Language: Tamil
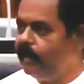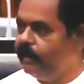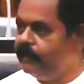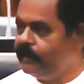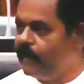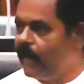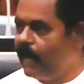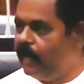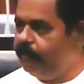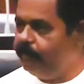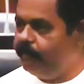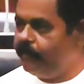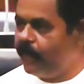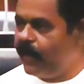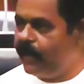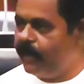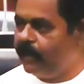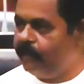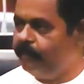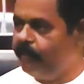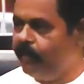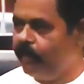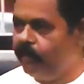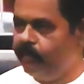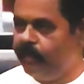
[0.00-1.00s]

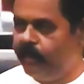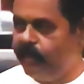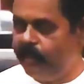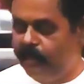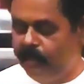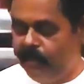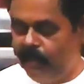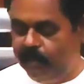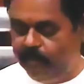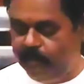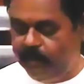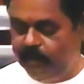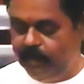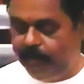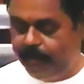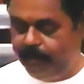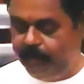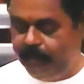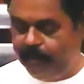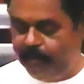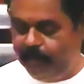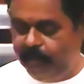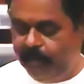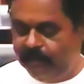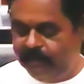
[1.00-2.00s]
யாழ்ப்பாணம் பகுதிகளிலே மிக
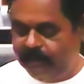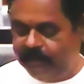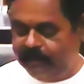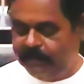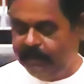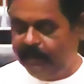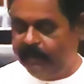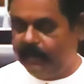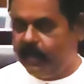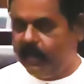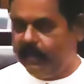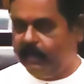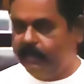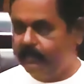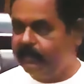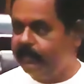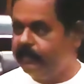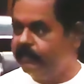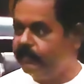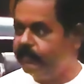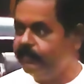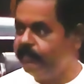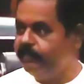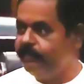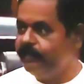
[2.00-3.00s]
பிரபல வர்த்தகராக
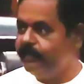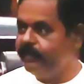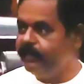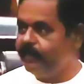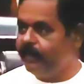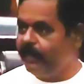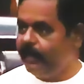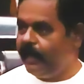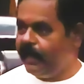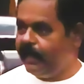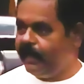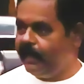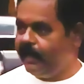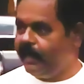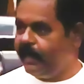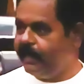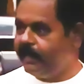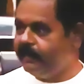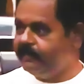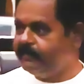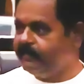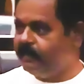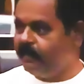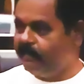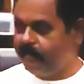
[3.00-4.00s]
இருந்தவர் இலங்கை
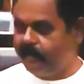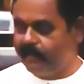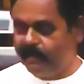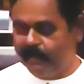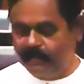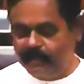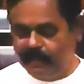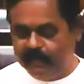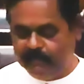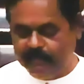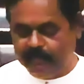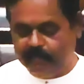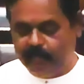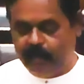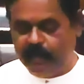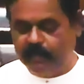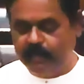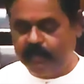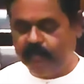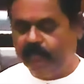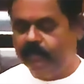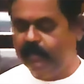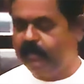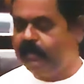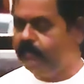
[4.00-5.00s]
அரசு அவருக்கு
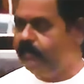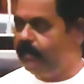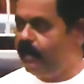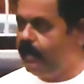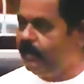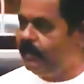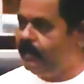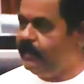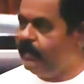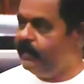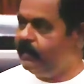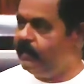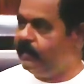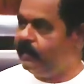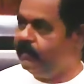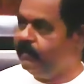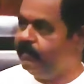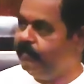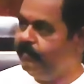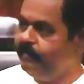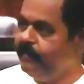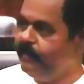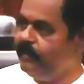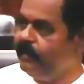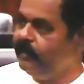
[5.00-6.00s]
தேசமானிய விருது வழங்கி இருக்கிறது
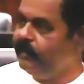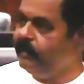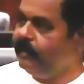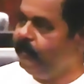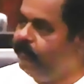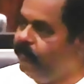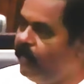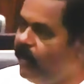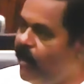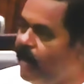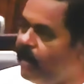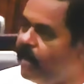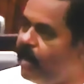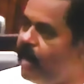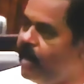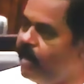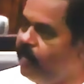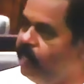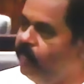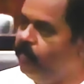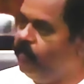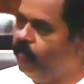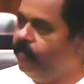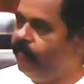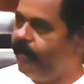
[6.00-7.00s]
இவ்வாறான
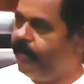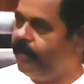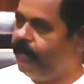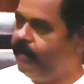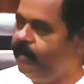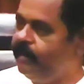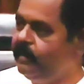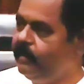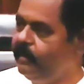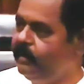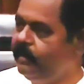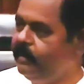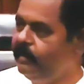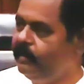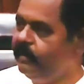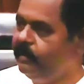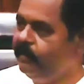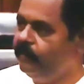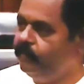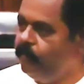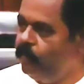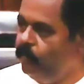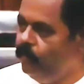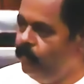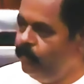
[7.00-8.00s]
ஒருவர்
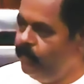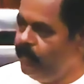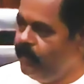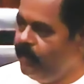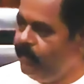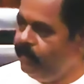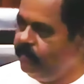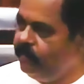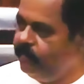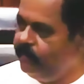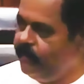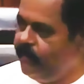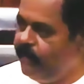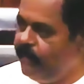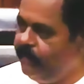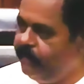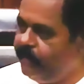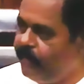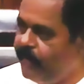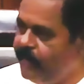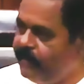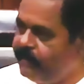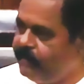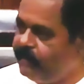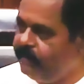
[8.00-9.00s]
பொங்குடிரிவு முறையே
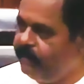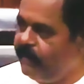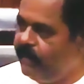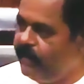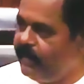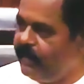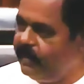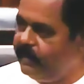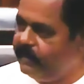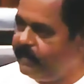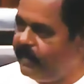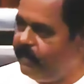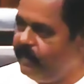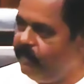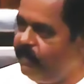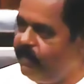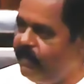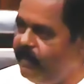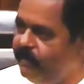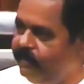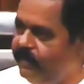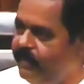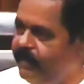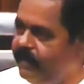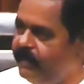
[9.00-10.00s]
மடத்து வழியில்
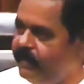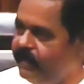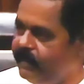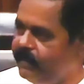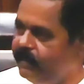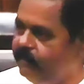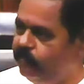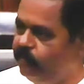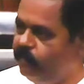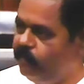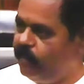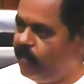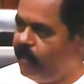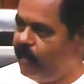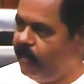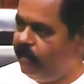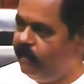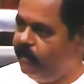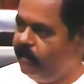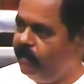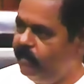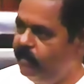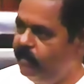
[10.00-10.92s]
தன்னுடைய வீட்டுக்கு முன்னால்